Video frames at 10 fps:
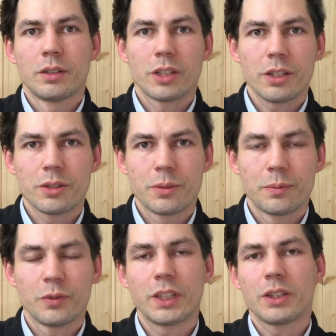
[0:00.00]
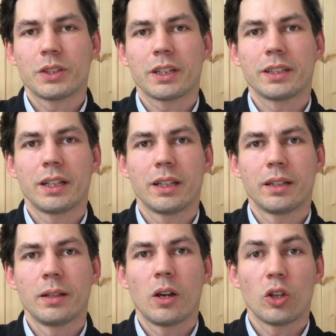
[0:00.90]
Cześć, witajcie na
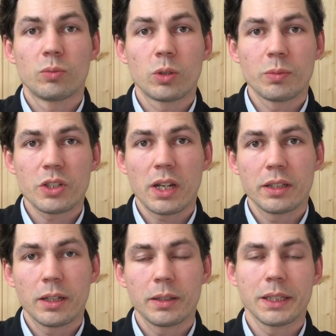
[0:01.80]
kanale Odbiór Mieszkania.